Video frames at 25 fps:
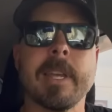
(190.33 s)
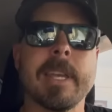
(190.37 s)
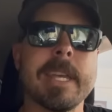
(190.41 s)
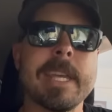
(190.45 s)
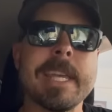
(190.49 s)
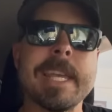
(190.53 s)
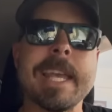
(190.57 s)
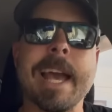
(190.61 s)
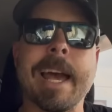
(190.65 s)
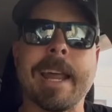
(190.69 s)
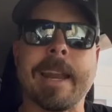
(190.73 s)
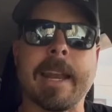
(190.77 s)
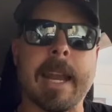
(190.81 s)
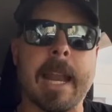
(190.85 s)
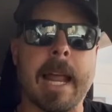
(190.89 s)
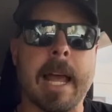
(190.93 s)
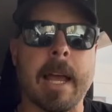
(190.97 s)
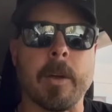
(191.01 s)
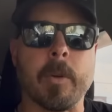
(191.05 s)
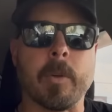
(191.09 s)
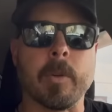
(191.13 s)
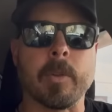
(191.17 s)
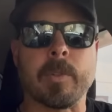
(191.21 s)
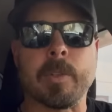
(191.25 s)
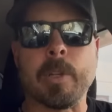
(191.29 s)
y
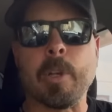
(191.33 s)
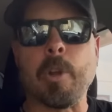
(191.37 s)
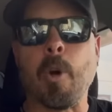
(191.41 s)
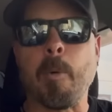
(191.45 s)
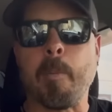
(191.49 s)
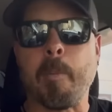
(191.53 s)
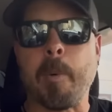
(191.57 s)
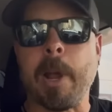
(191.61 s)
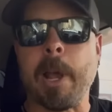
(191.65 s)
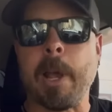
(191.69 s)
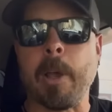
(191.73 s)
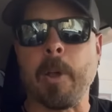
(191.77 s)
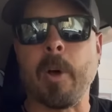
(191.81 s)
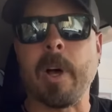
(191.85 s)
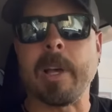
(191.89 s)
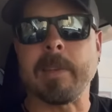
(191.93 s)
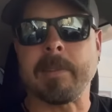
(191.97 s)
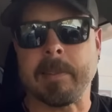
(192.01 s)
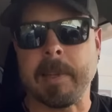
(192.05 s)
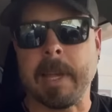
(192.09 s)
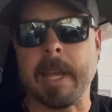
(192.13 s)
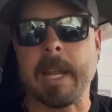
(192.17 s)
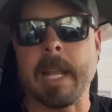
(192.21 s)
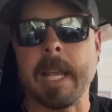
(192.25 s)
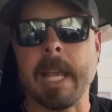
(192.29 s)
arranco, si lo puedo
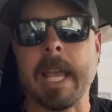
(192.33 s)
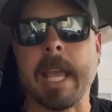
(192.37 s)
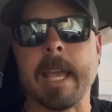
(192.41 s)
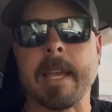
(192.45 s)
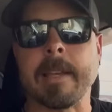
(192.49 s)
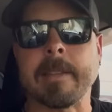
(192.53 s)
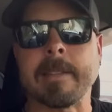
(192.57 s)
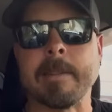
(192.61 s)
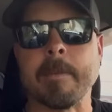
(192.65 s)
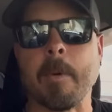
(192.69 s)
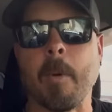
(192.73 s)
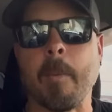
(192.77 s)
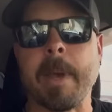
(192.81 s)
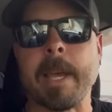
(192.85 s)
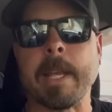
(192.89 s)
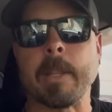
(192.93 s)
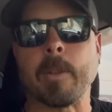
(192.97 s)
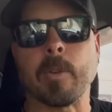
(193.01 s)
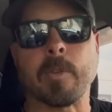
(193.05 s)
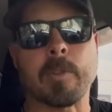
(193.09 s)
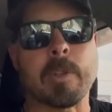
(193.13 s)
hacer en ese momento.